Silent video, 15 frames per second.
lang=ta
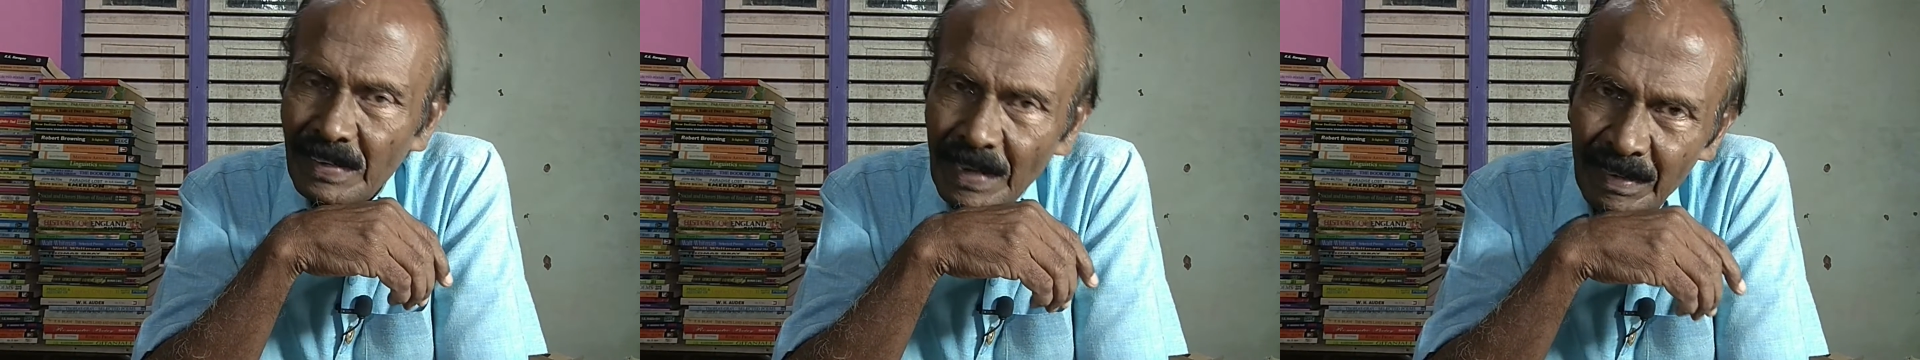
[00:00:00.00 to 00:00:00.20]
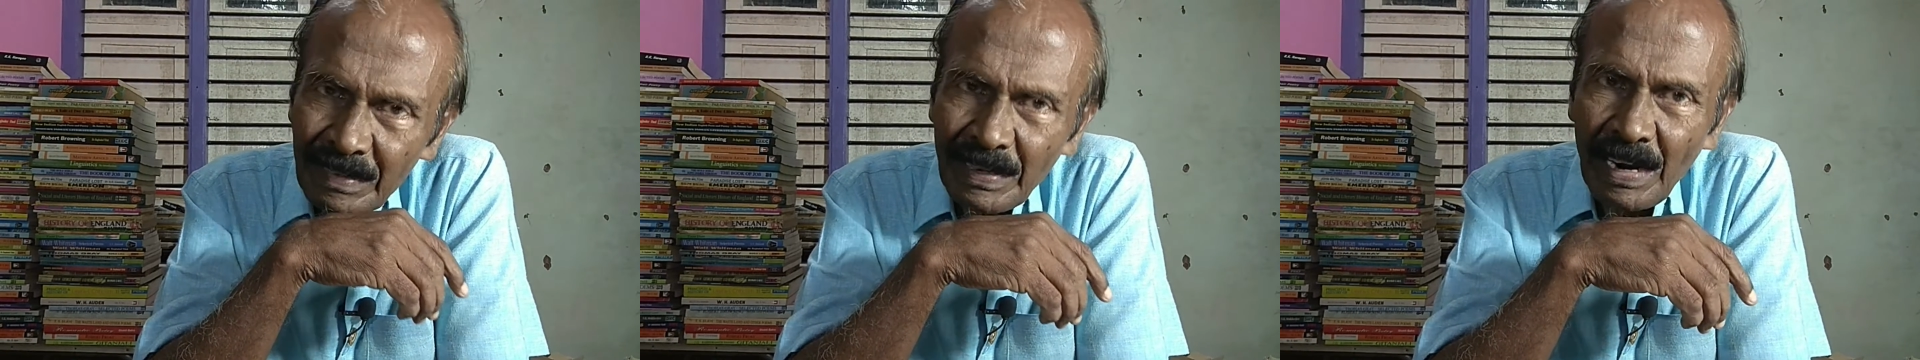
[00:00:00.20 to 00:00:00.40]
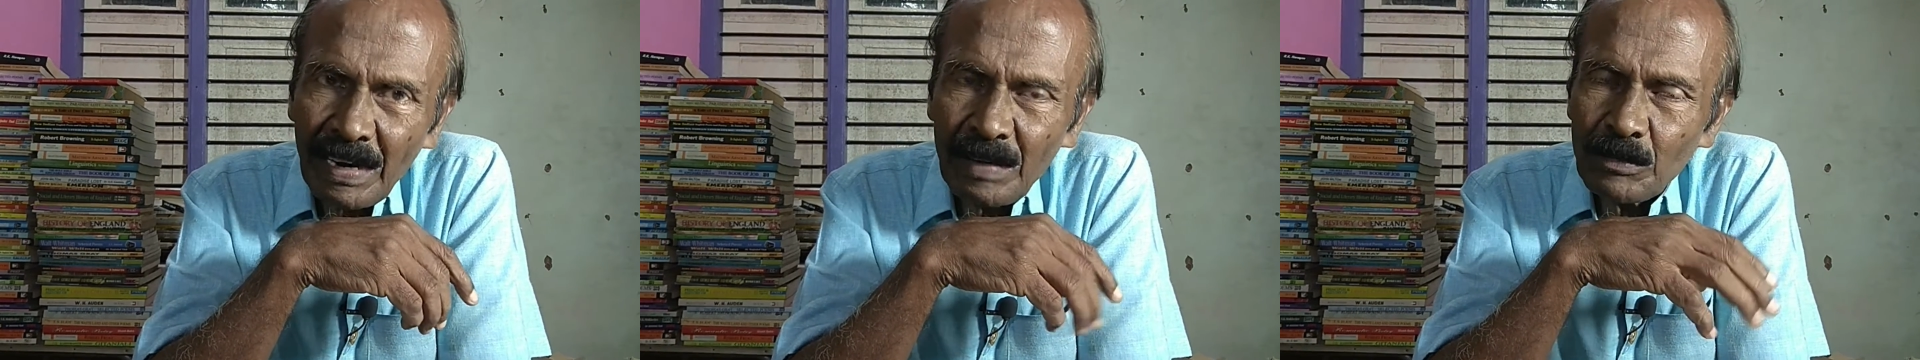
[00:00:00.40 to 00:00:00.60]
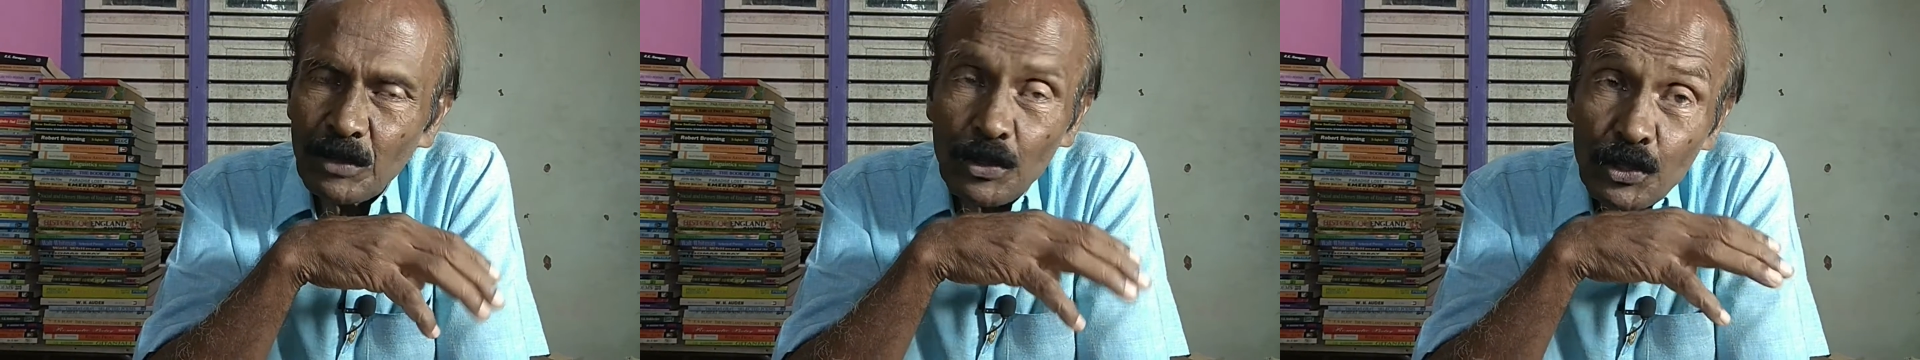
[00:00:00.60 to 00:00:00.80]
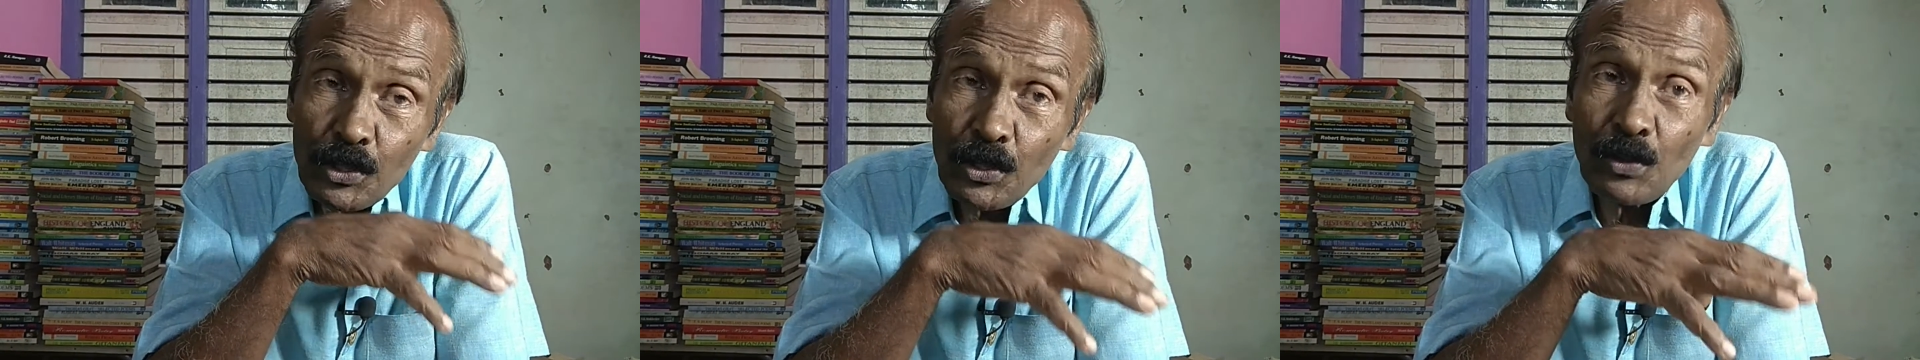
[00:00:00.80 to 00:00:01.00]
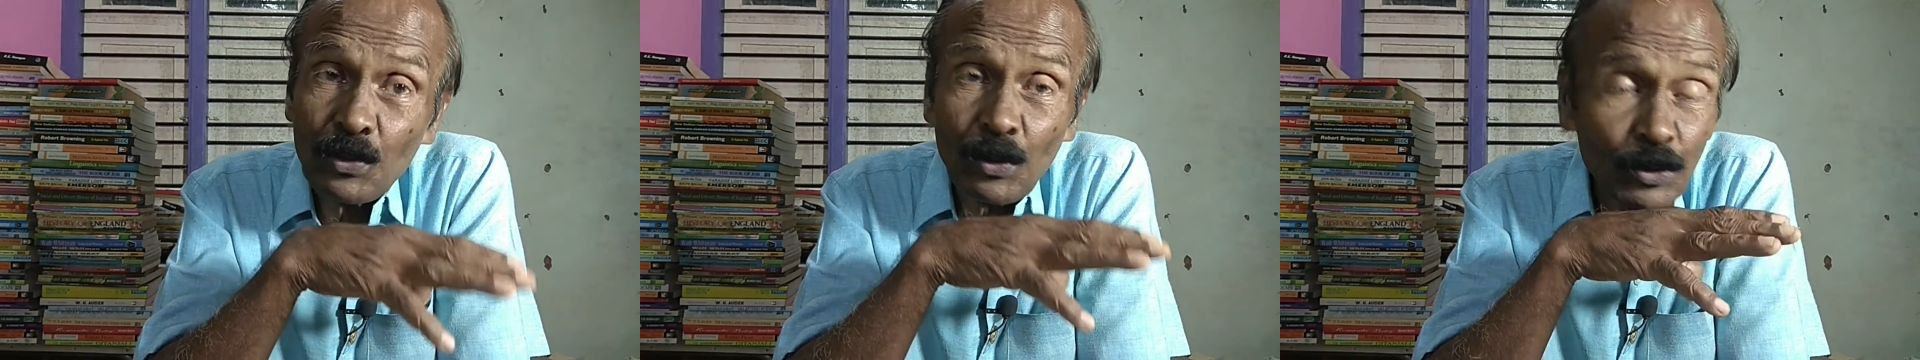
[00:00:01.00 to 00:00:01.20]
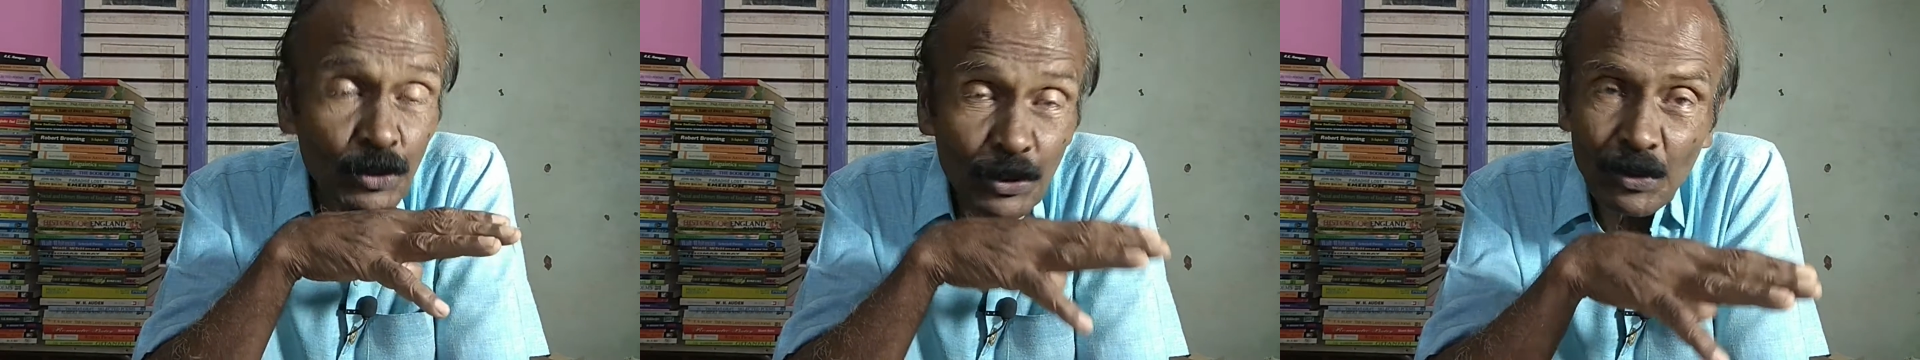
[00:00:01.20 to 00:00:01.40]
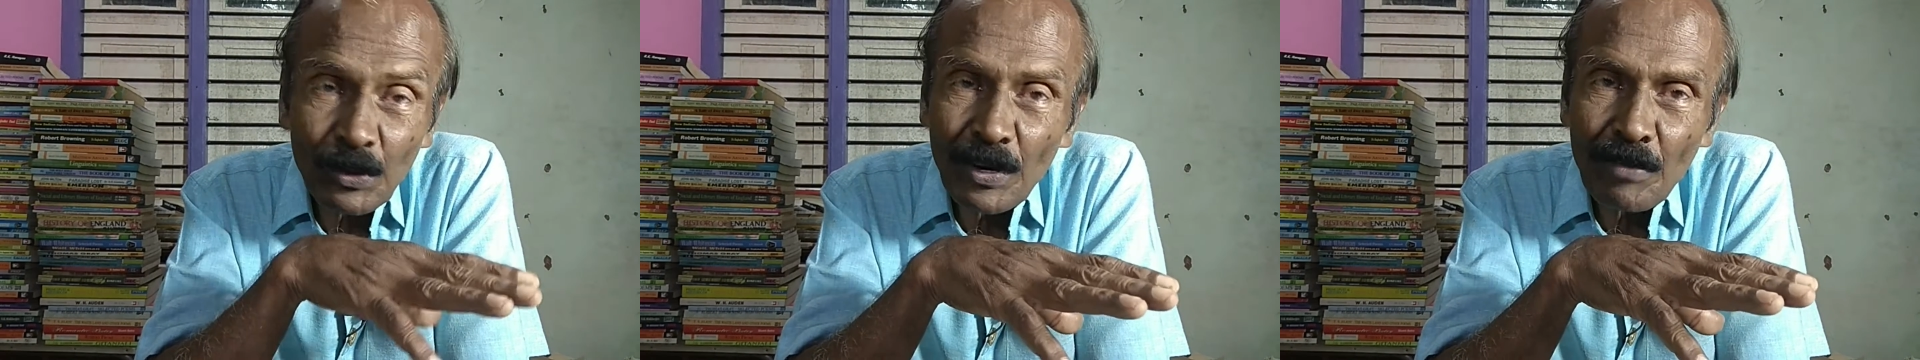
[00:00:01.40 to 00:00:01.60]
இருந்தாலும் ஷிவ்
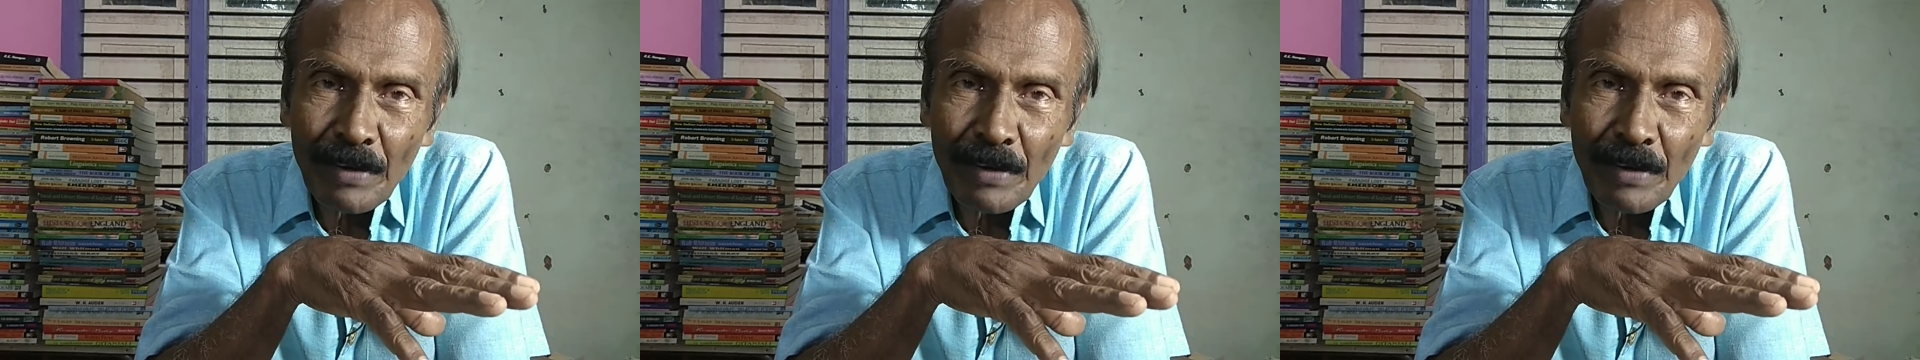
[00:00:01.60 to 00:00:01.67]
கொஞ்சம் கூட